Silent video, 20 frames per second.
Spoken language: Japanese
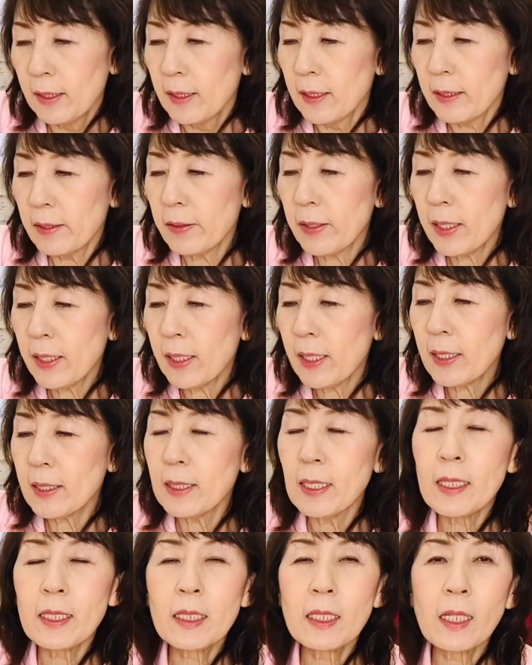それが
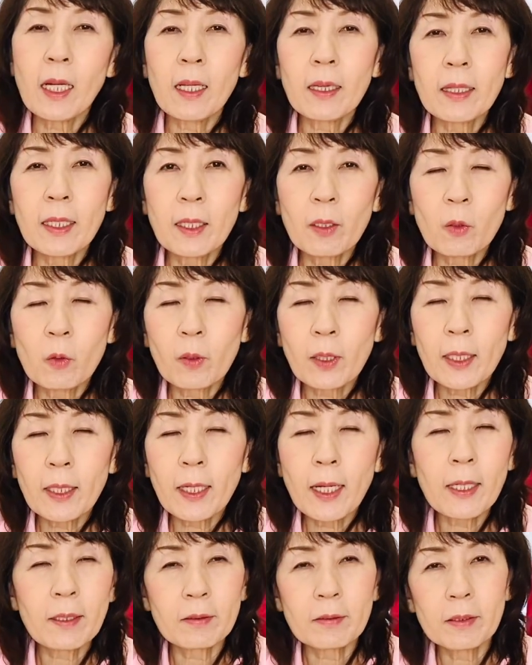精神安定効果
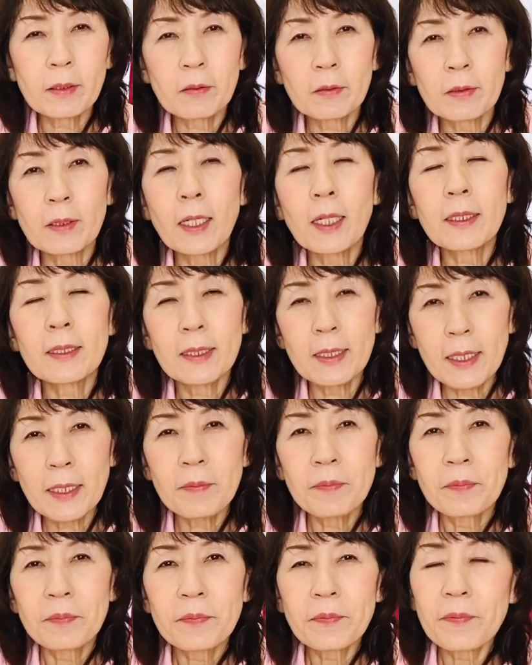があるっていうことなんですね。
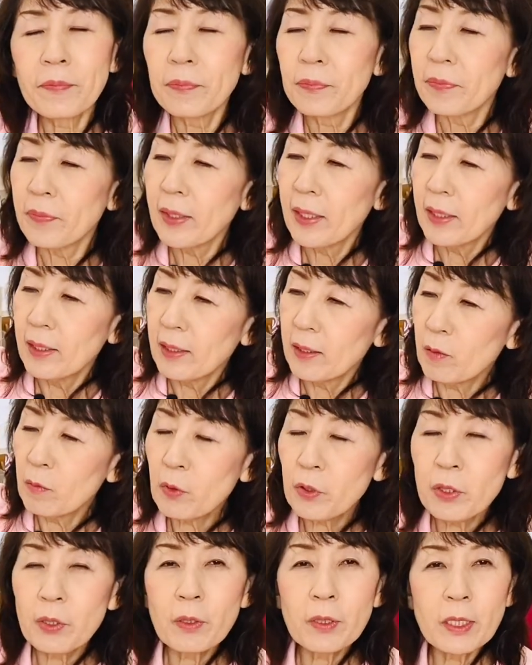
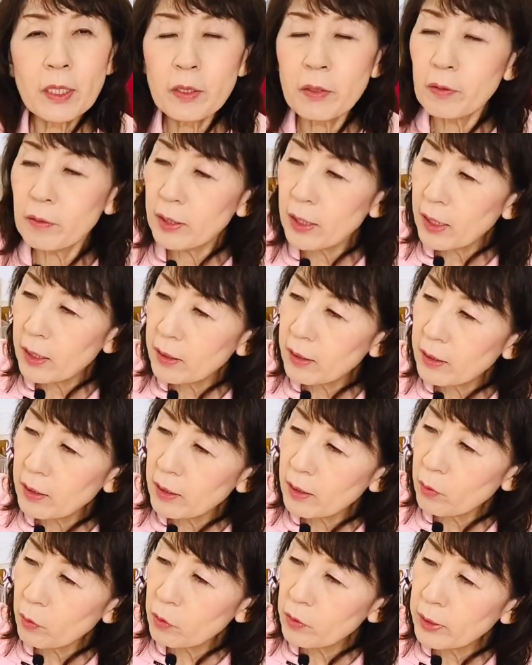面白いですよね。
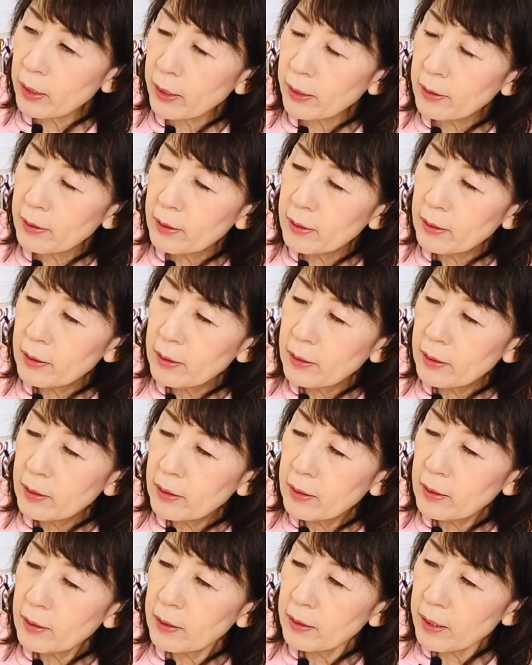いろんな
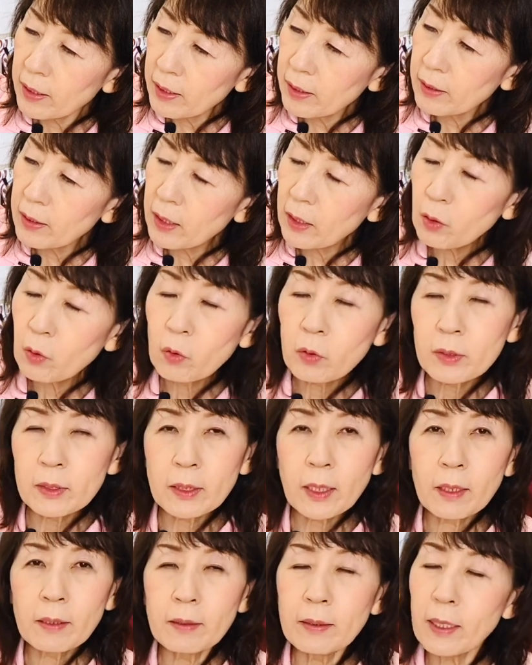ね根っこ
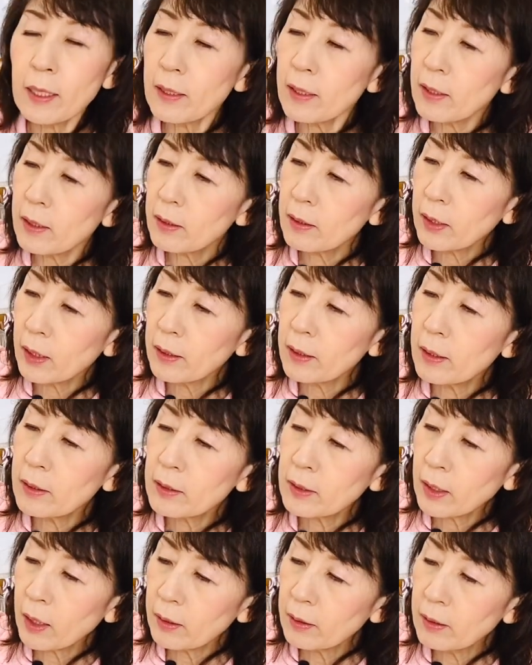使ったり種
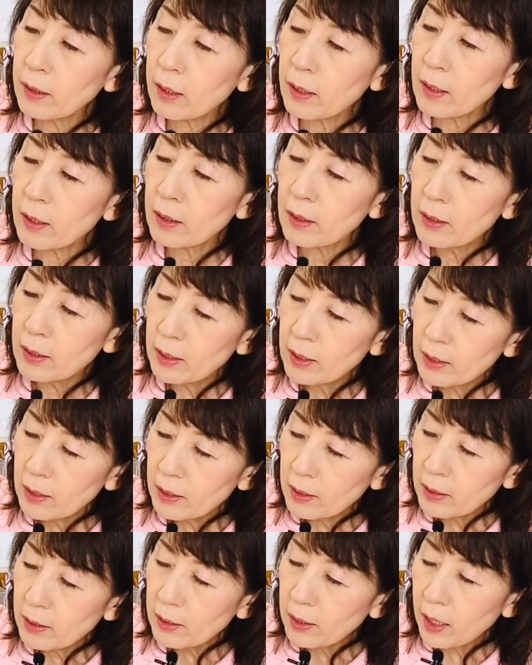使ったり
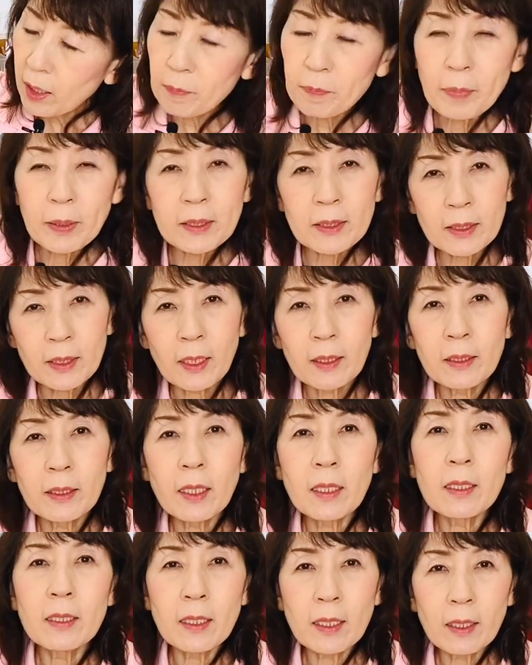葉っぱ使っ
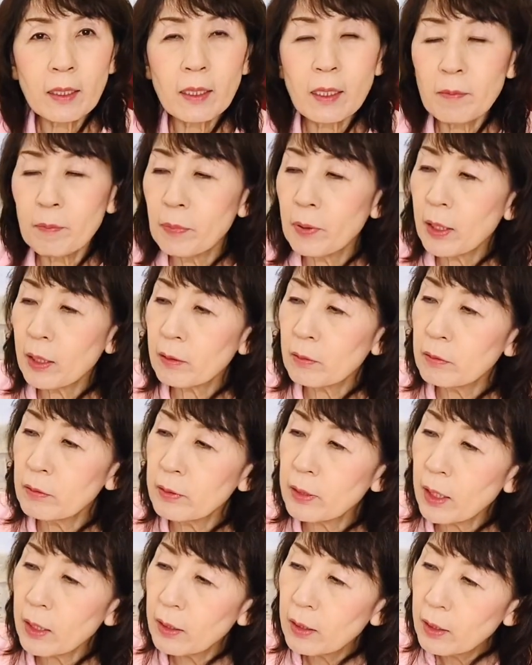たりね、漢方薬っ
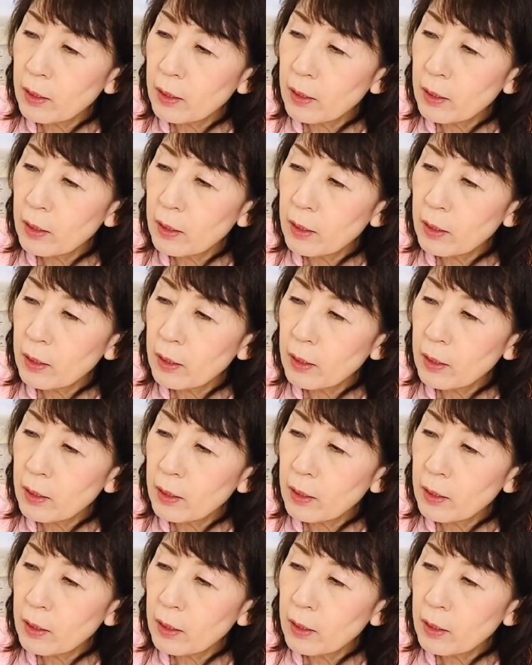て